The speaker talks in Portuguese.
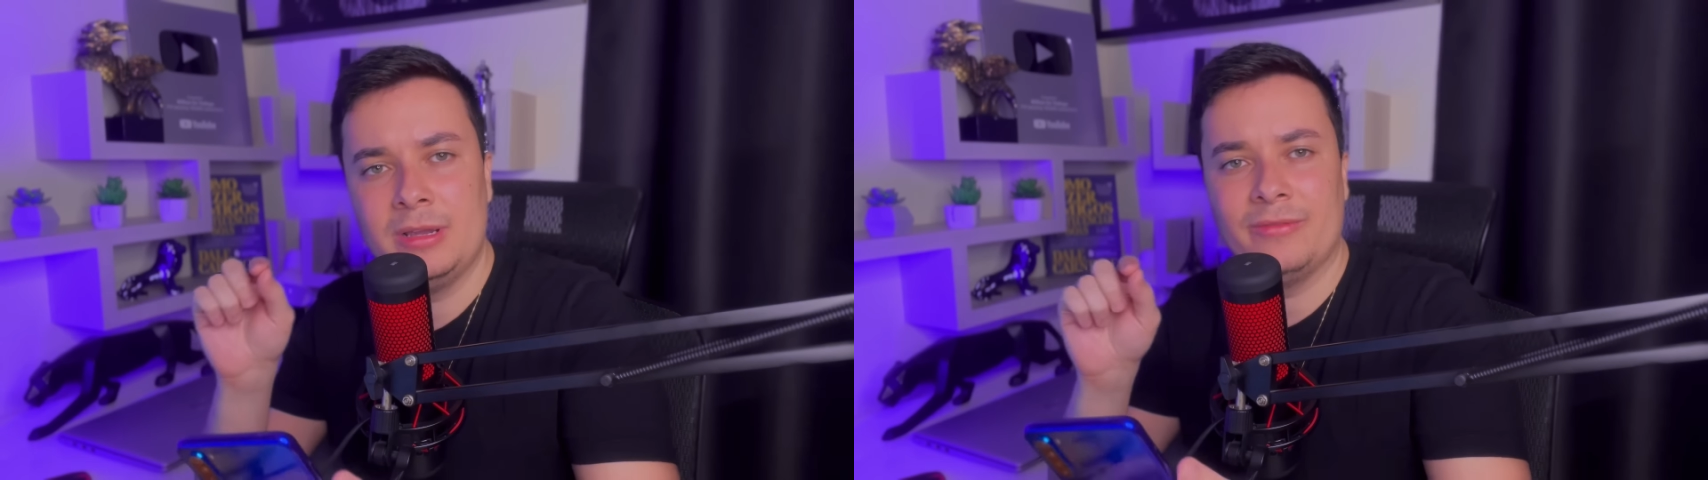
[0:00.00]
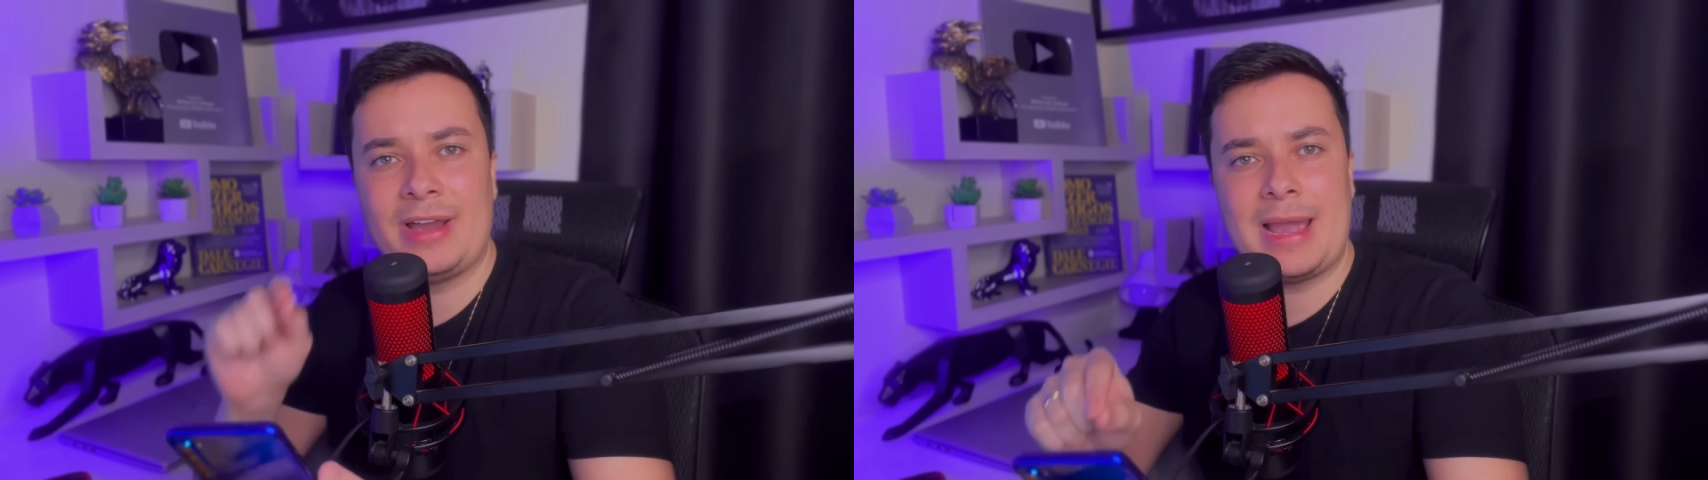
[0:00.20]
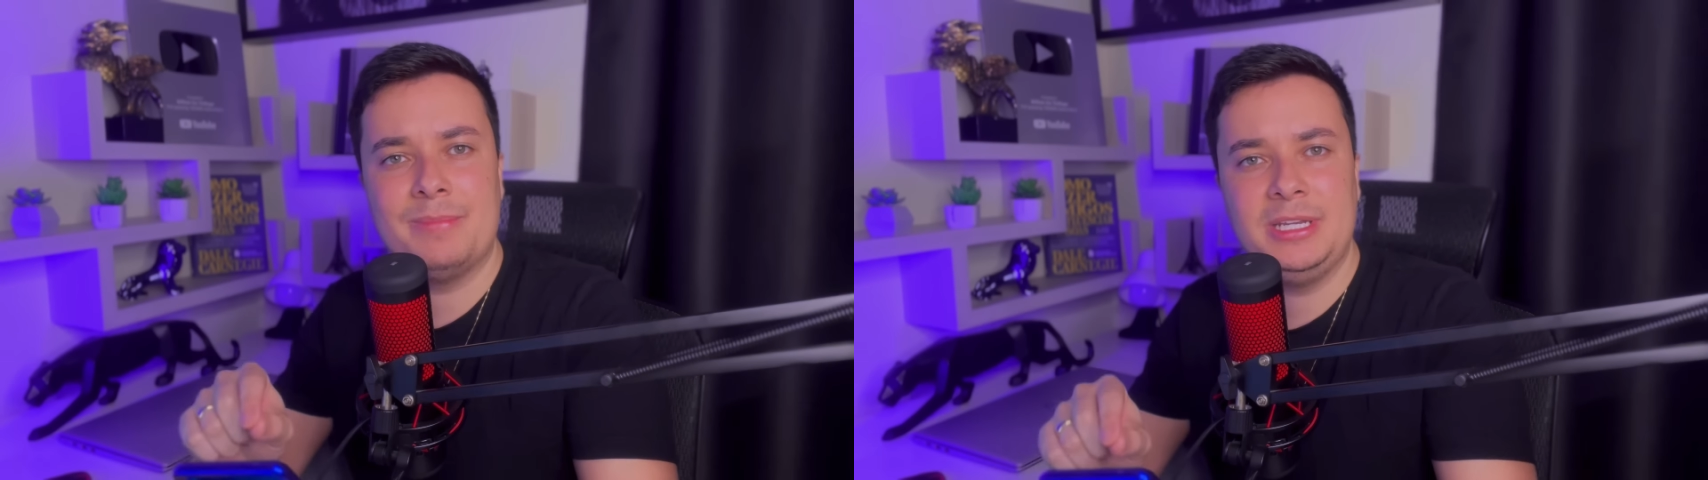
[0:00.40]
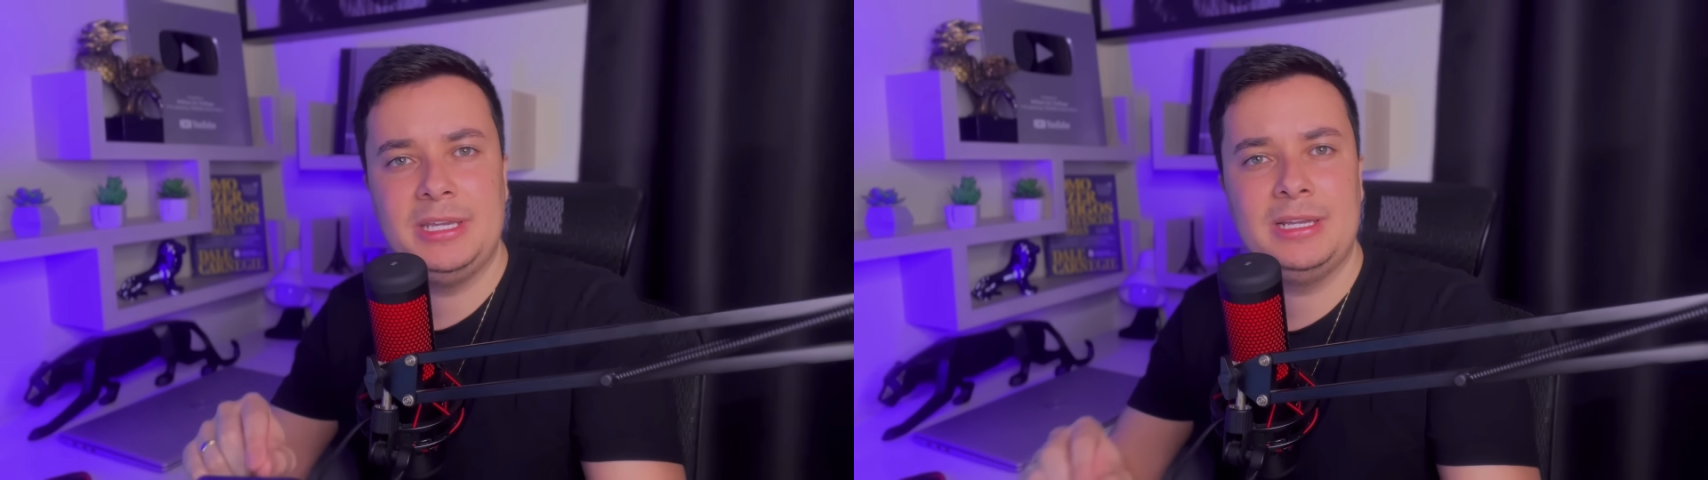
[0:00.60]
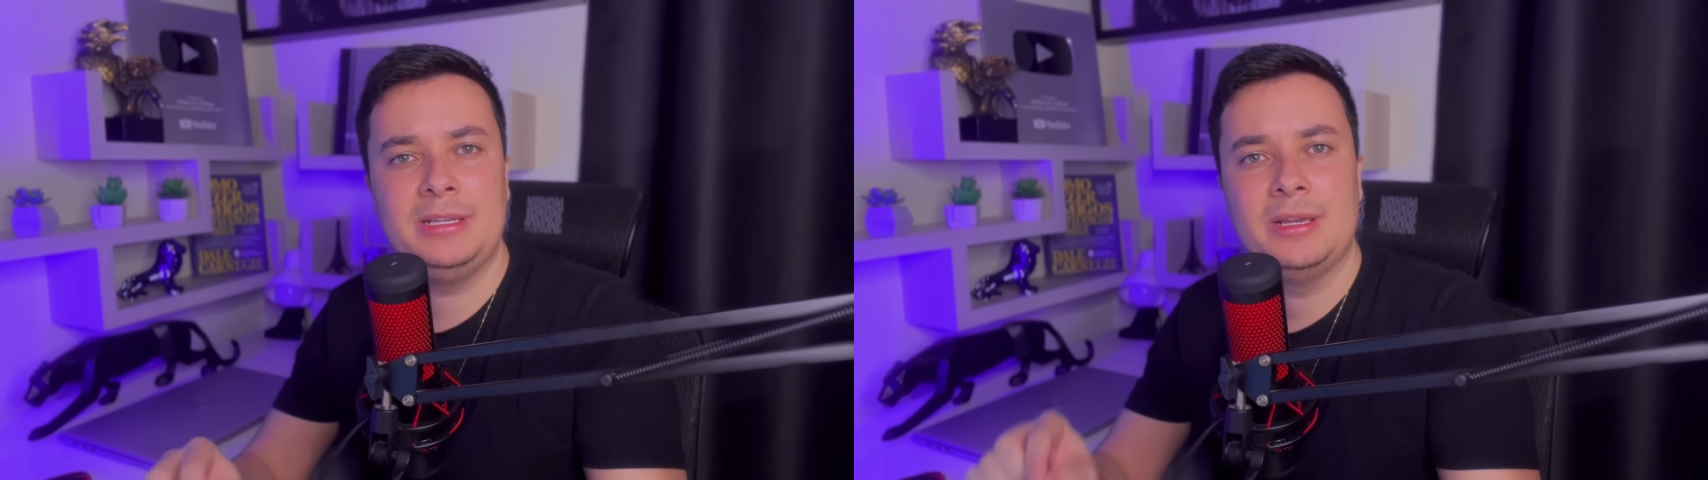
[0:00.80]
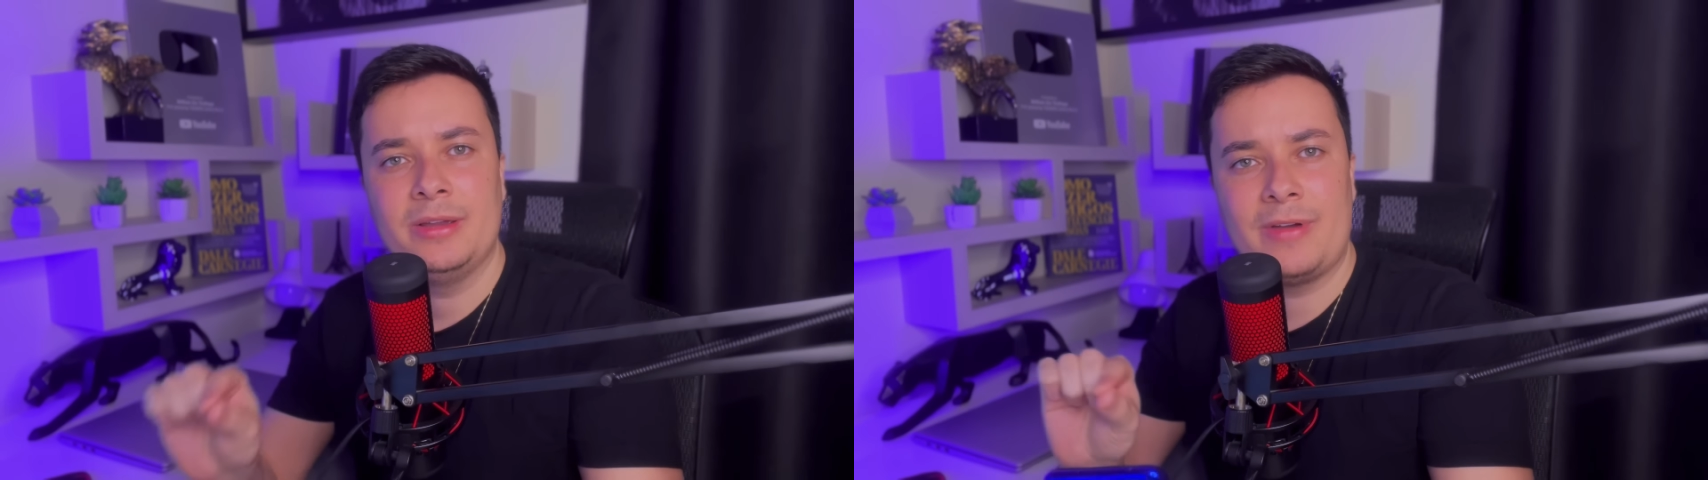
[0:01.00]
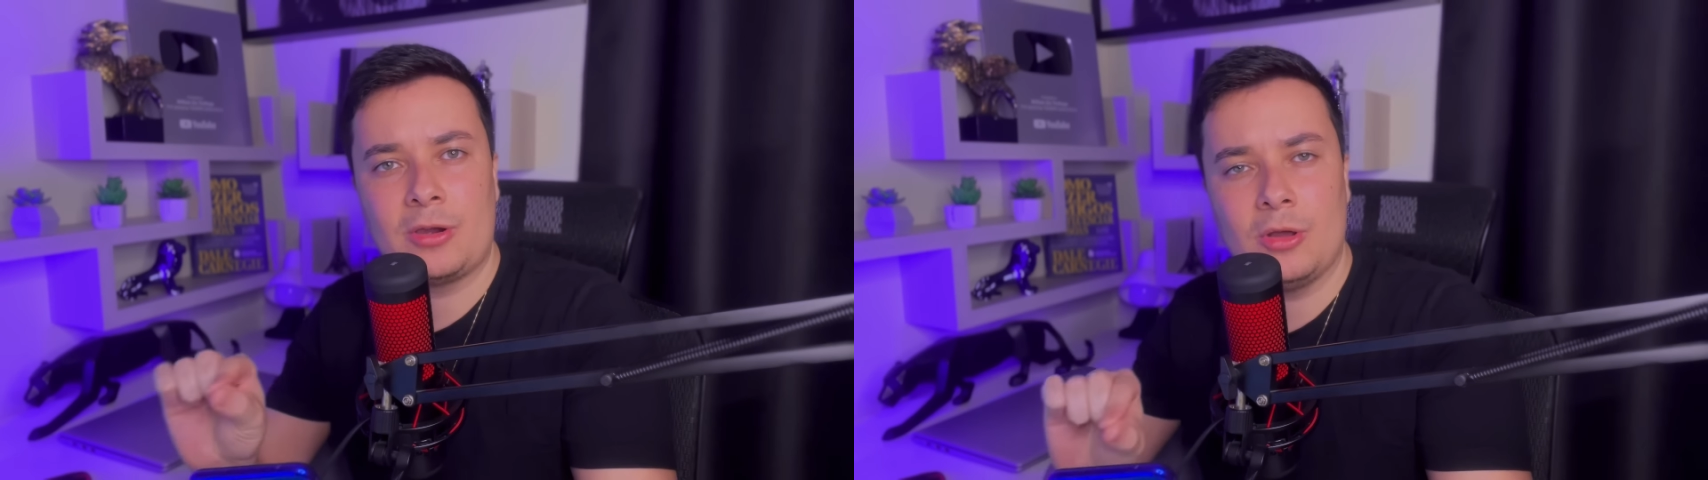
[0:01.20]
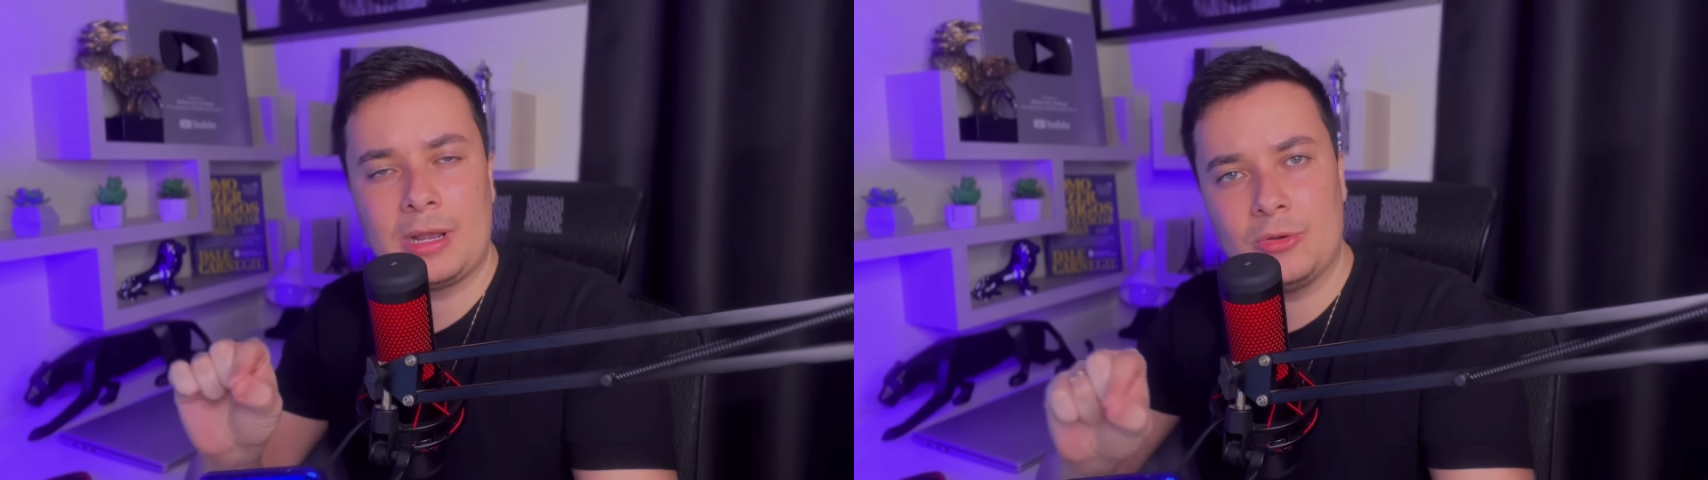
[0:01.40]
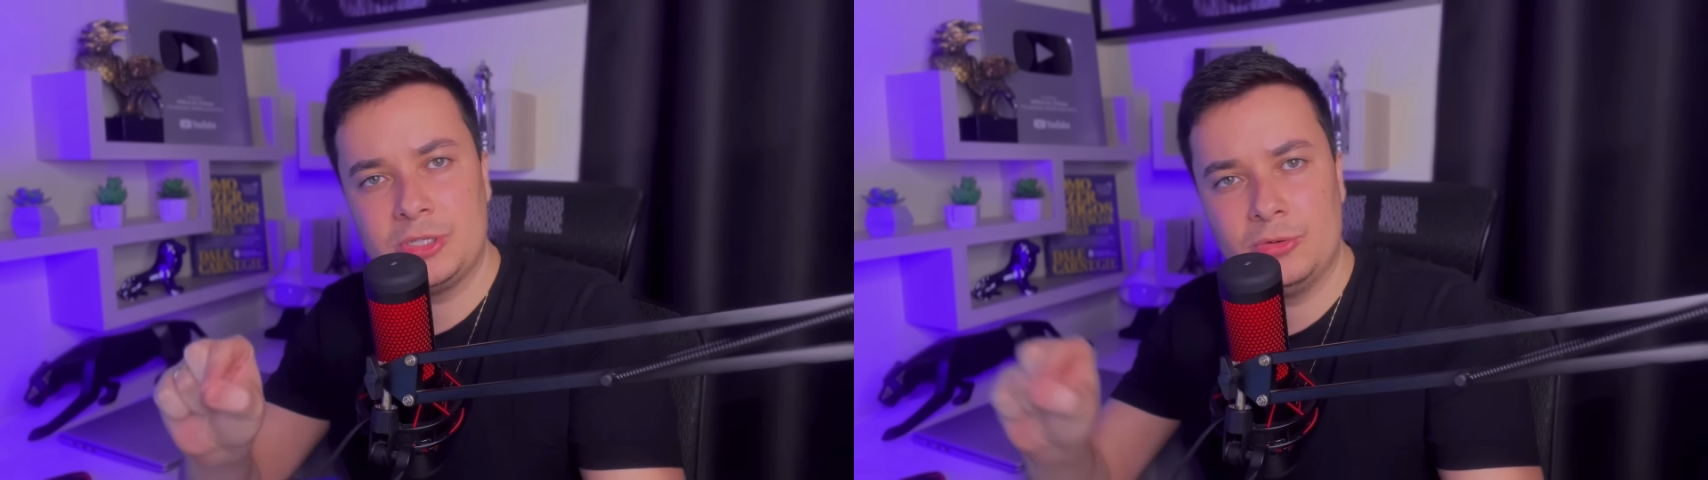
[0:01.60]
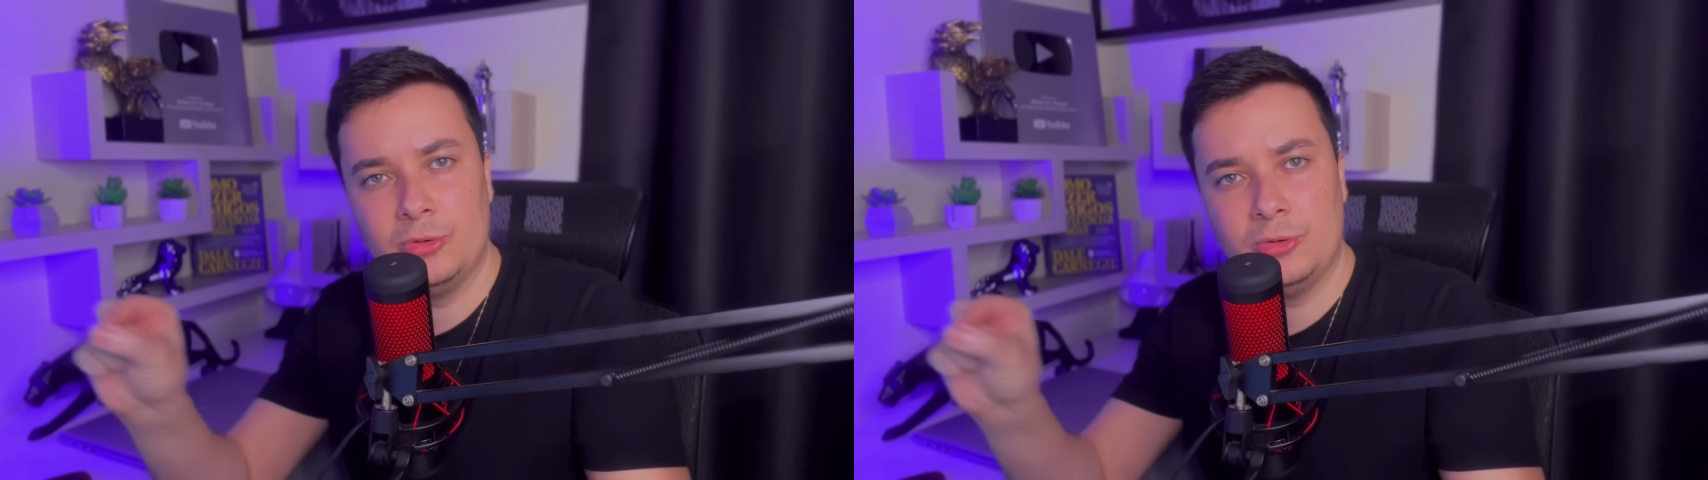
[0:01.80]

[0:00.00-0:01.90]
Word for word: vai abrir ele, vai colocar o seu